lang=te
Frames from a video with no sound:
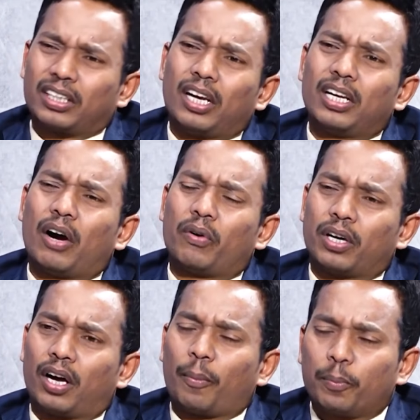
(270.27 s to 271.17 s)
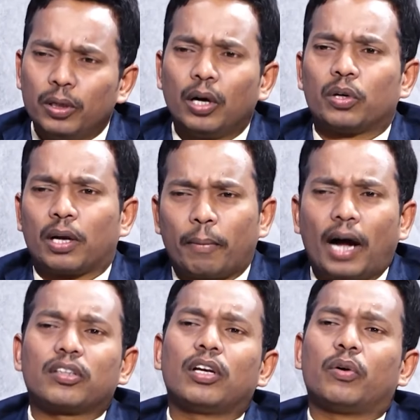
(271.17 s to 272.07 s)
డల్గా ఉన్న అప్పుల్లో ఉన్న
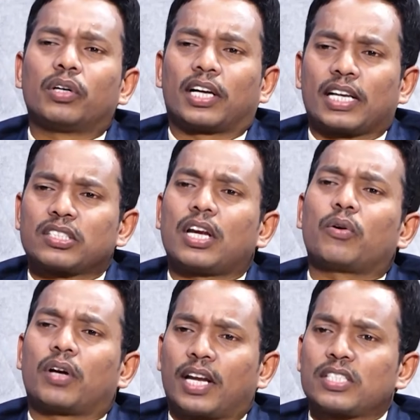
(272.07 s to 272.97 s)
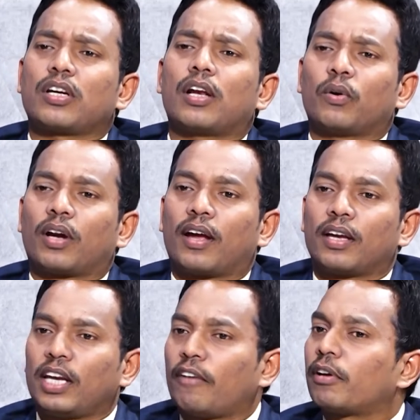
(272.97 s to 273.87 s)
బాధల్లో ఉన్న కష్టాల్లో ఉన్న నష్టాల్లో ఉన్న ఈ